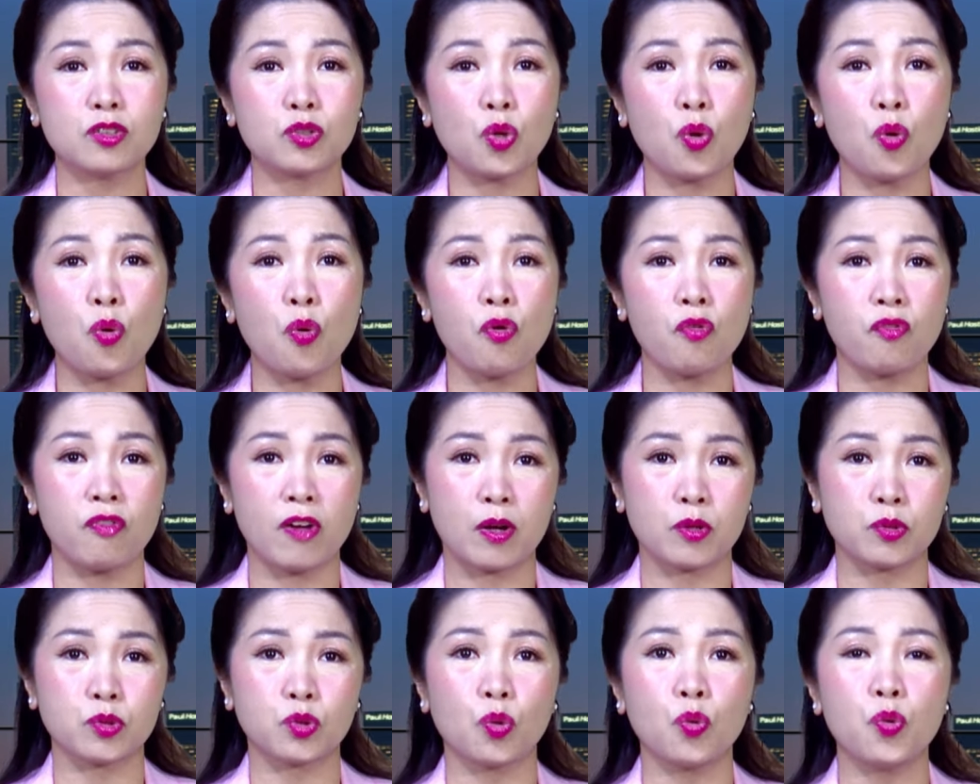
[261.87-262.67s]
thu
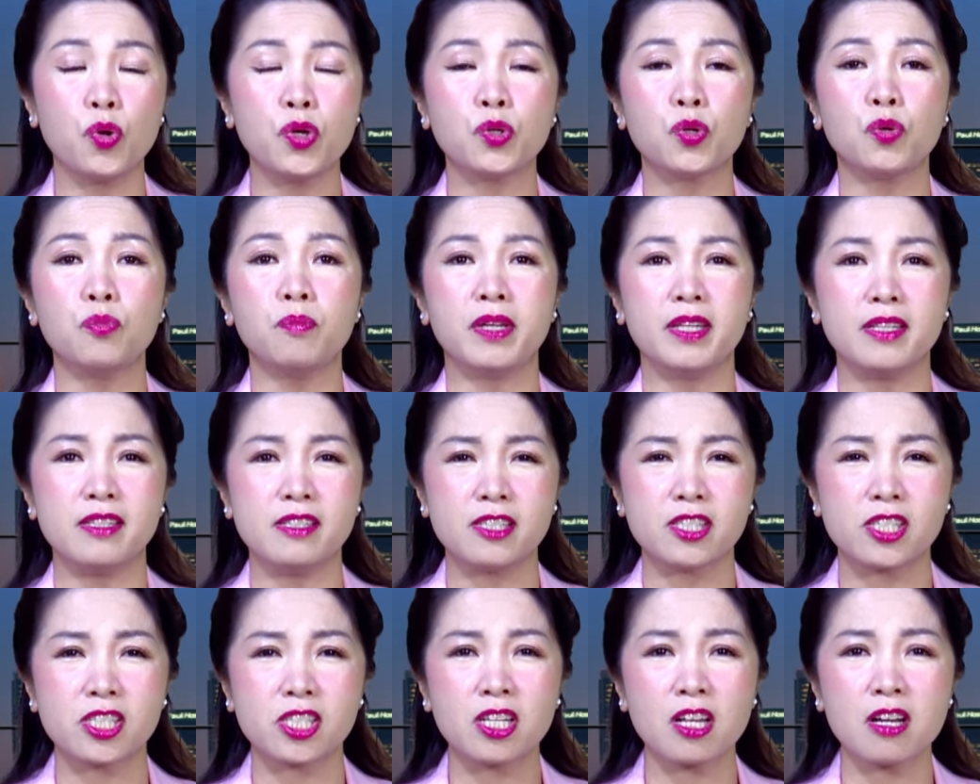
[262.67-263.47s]
vào túi của
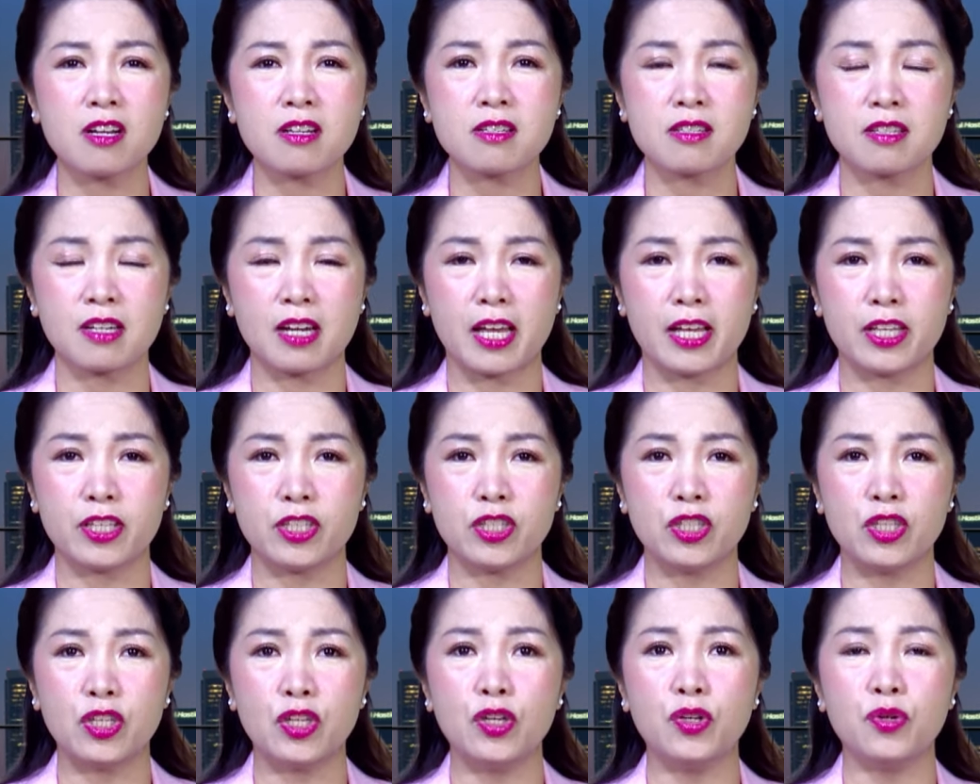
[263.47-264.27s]
mình rất là
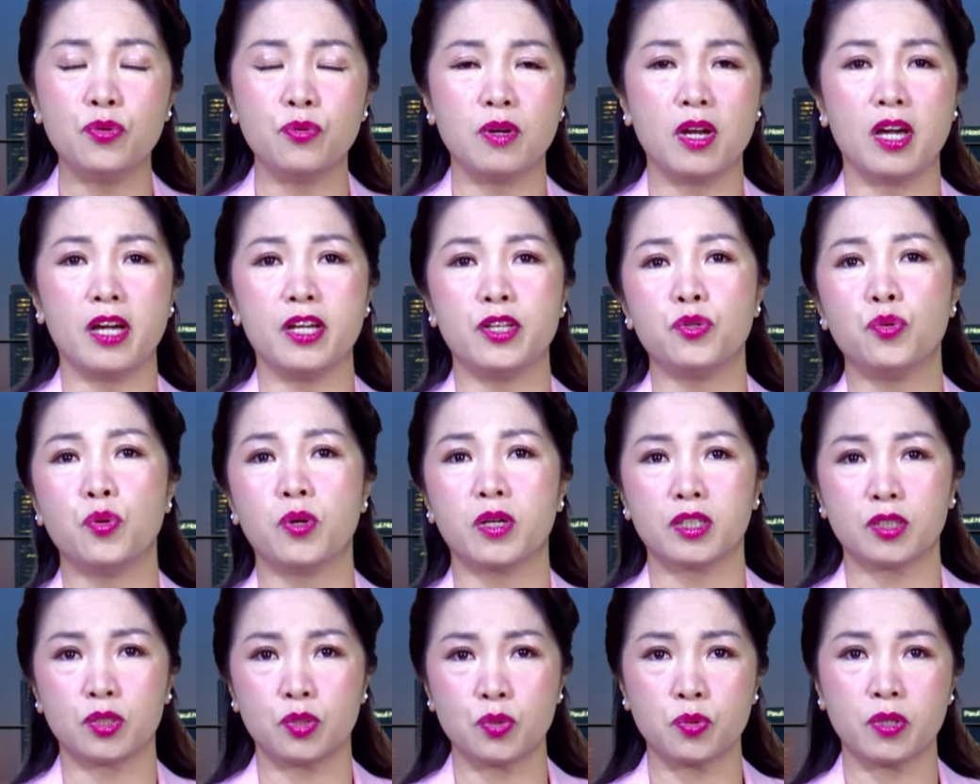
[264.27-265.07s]
nhiều lợi
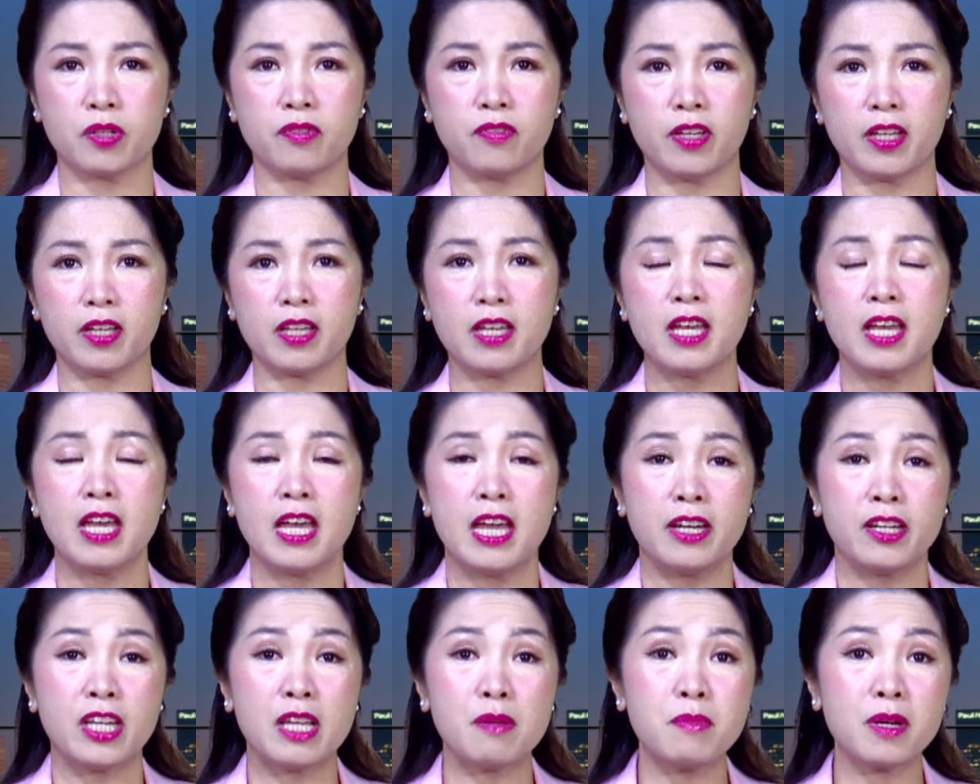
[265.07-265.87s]
nhuận thưa quý vị
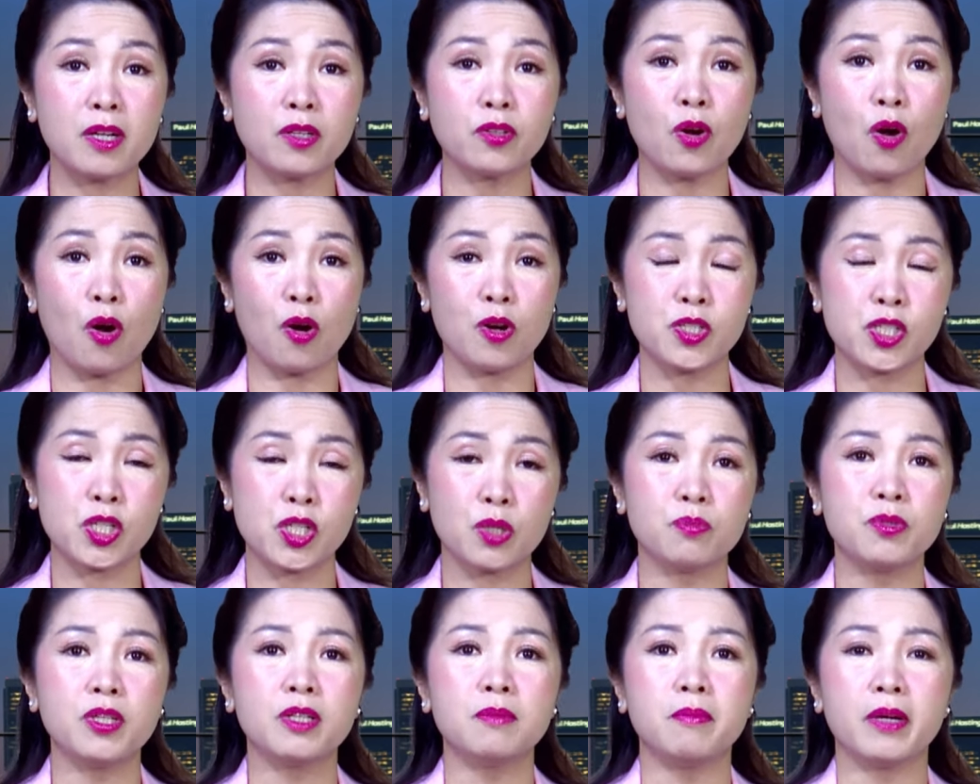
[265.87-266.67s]
đến mức độ
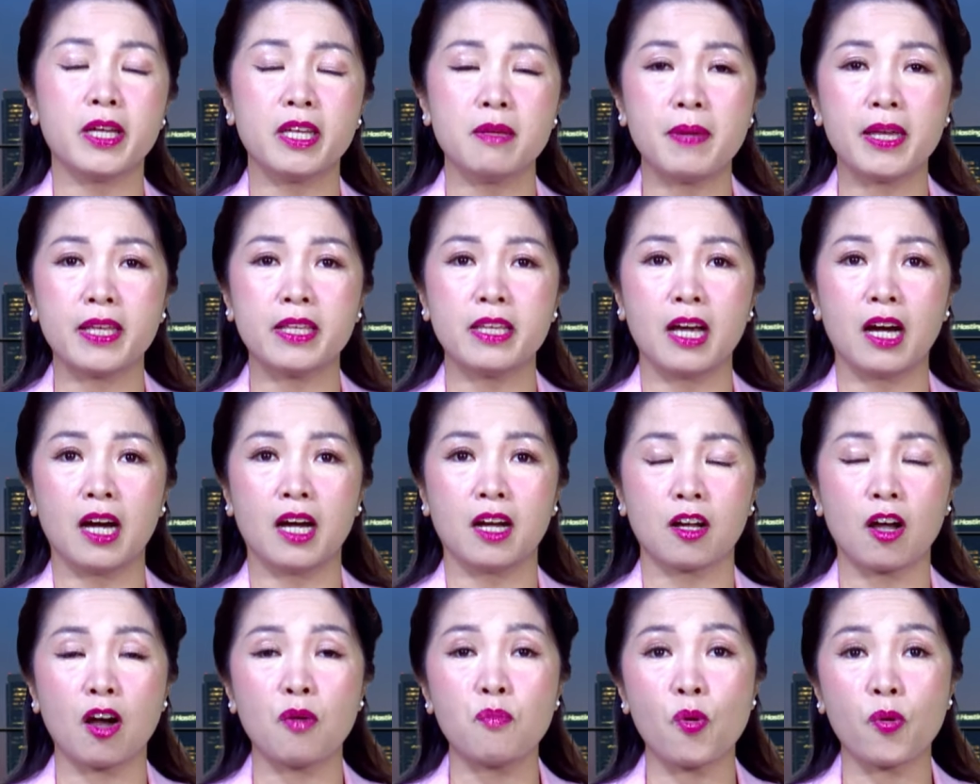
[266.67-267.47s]
trong nước Mỹ bây
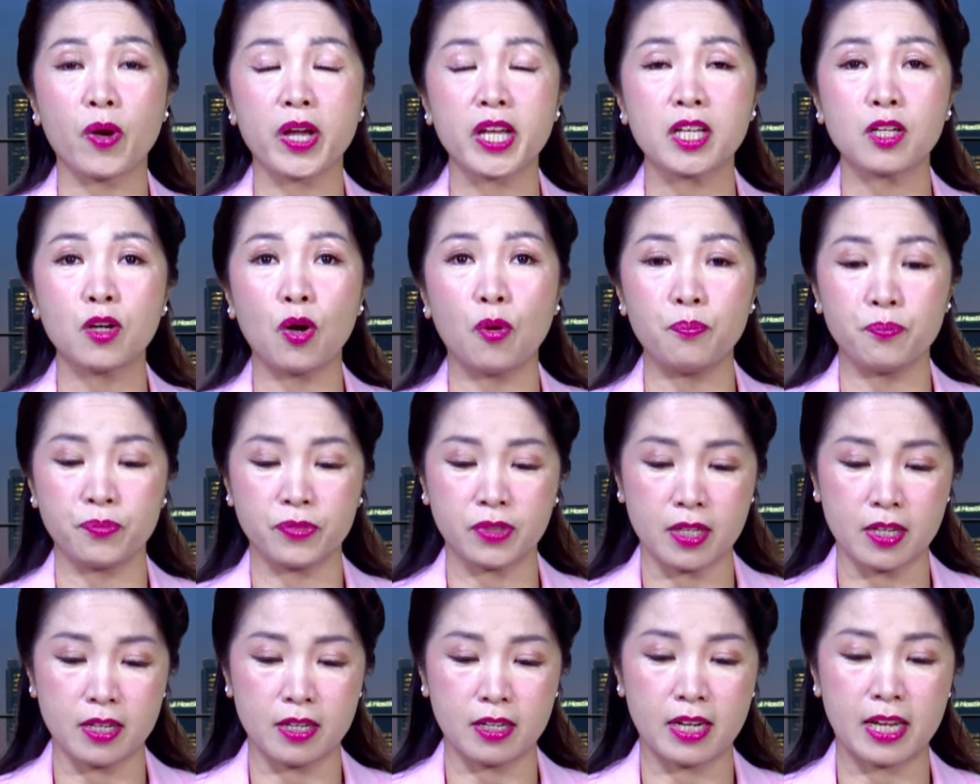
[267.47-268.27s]
giờ có một cái cụm
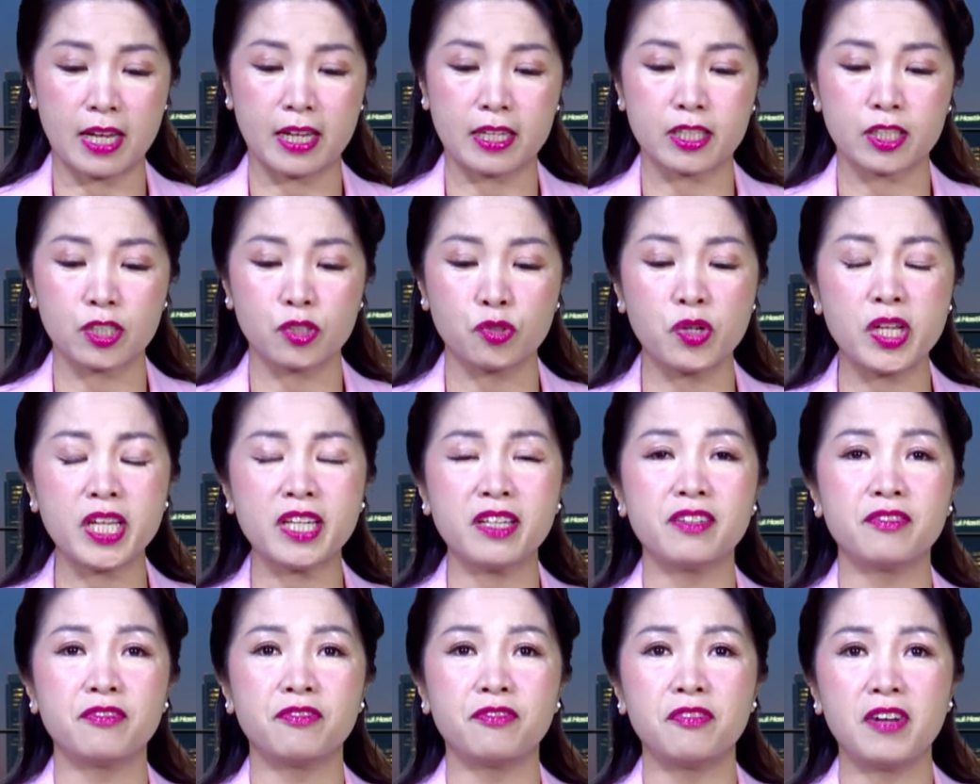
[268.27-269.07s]
từ là
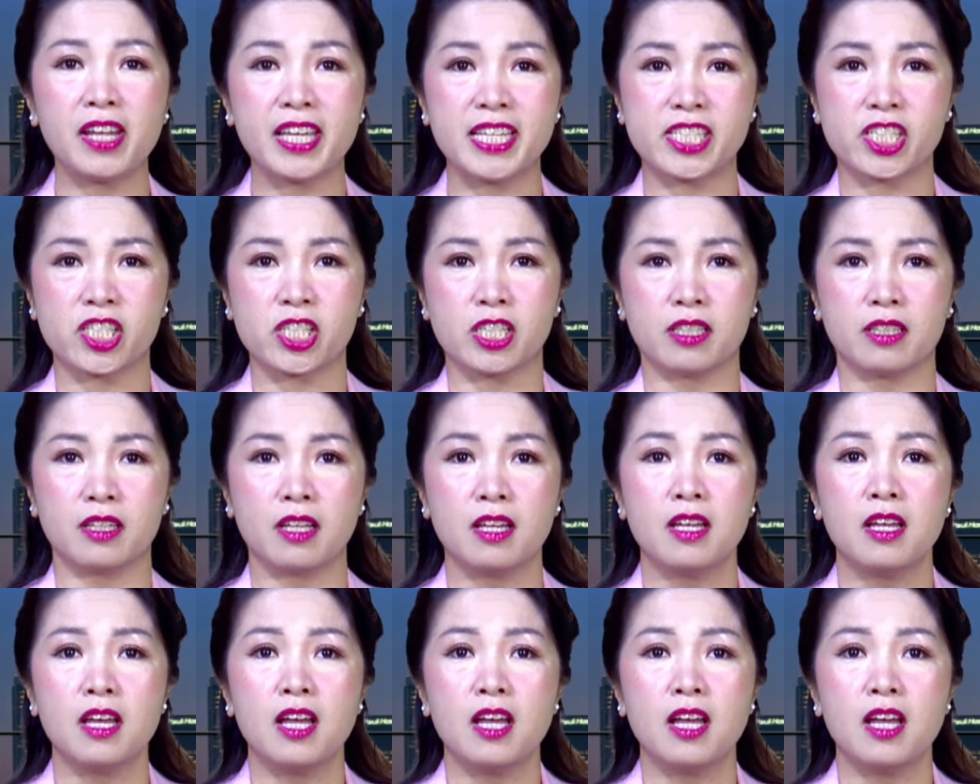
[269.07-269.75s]
greedflation